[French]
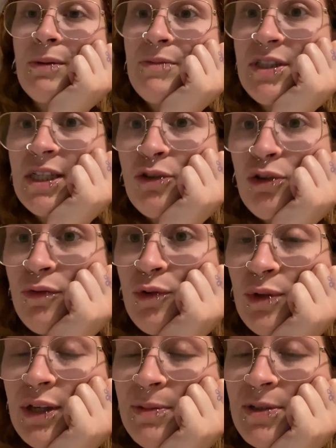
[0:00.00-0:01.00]
Même si j'adore
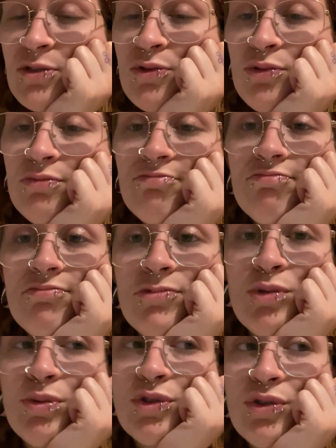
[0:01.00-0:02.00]
vloguer parce que
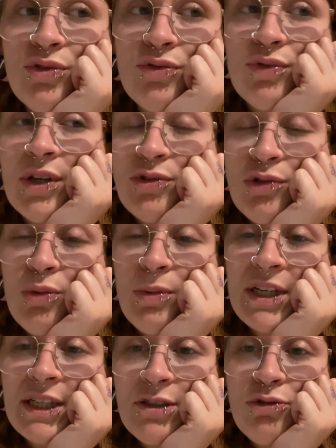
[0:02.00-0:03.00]
je pense que tu as dû le
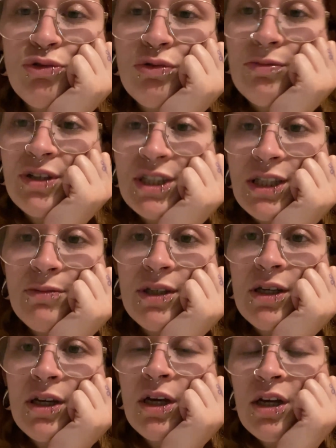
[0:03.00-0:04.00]
remarquer si tu suis ma chaîne, mais